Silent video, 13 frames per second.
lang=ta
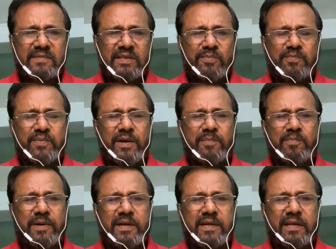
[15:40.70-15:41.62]

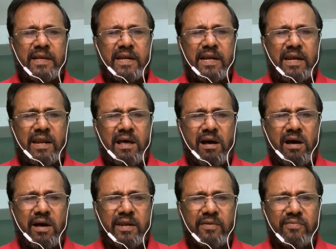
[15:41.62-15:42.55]
இப்படிப்பட்ட எல்லா
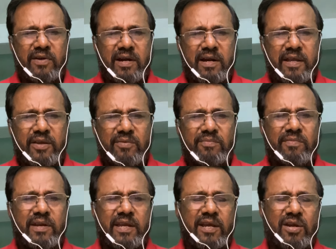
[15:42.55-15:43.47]
அறிவுகளையும்
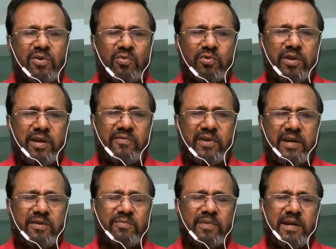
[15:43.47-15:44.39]
நீங்கள் உணர
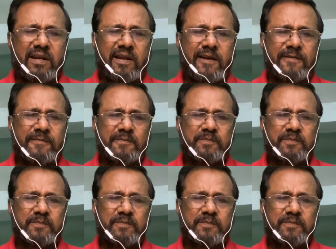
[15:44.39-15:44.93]
வேண்டும் என்றால்